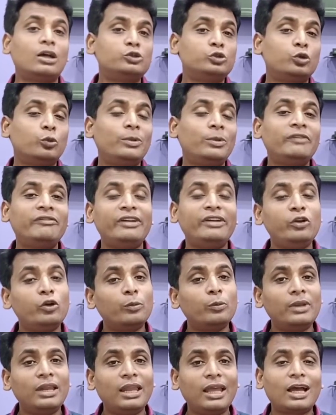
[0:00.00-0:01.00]
जो भी वीडियो
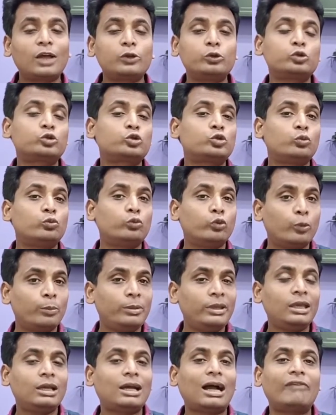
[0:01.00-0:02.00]
मिलेगा दोस्तों वो
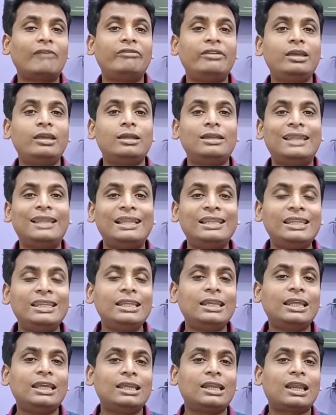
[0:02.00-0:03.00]
भी काफ़ी लेंदी
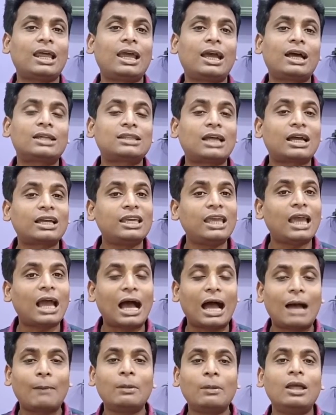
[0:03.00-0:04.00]
नहीं रहेगा ताकि
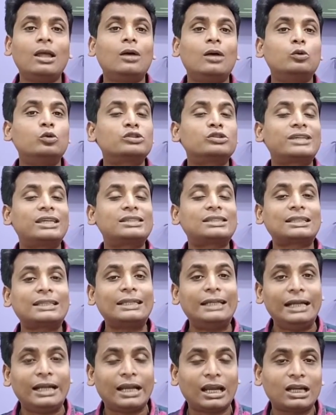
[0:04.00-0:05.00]
आप उसके
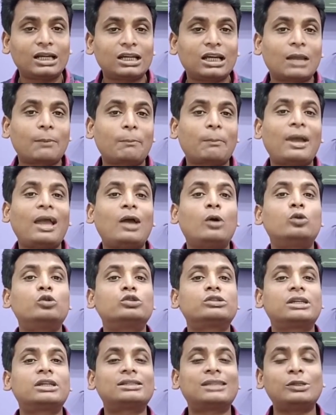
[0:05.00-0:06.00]
साथ इंटरेक्ट कर पाए
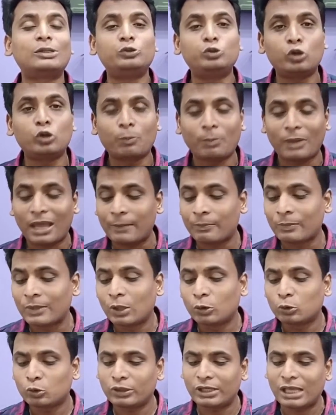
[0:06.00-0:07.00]
उसके साथ जुड़ पाए
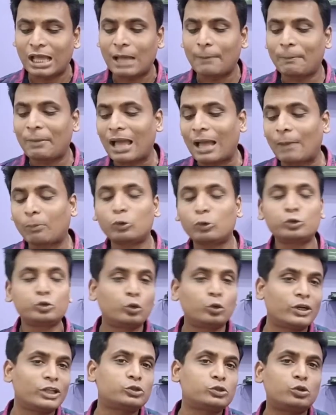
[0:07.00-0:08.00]
तो यहाँ पे आपको
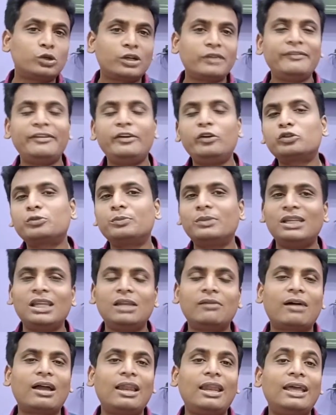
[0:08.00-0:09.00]
छोटे छोटे वीडियोज़ मिलने
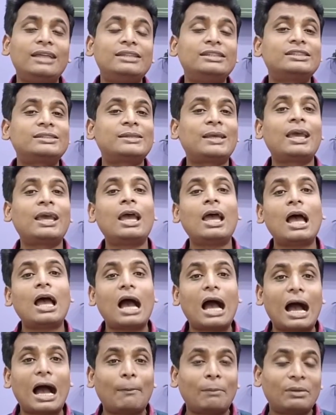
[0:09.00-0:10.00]
वाले हैं जिससे
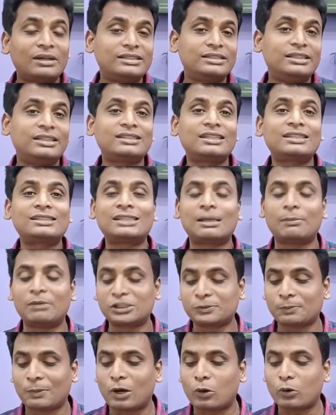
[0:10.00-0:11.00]
आप अच्छे से समझ
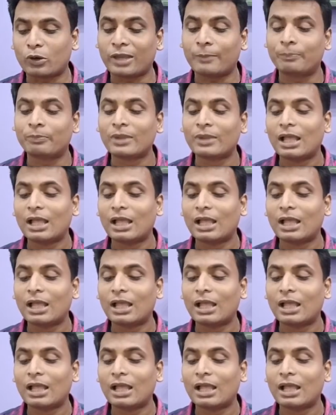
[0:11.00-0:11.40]
पाओगे